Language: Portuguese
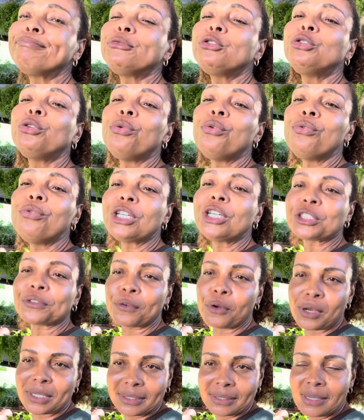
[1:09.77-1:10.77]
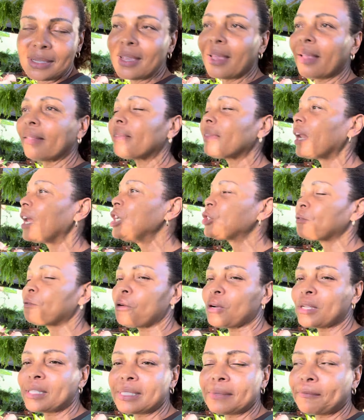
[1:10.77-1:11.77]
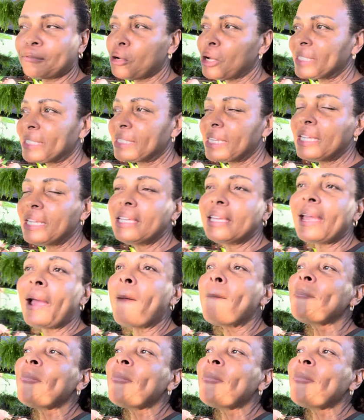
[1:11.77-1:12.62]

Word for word: duas florzinhas, três florzinhas,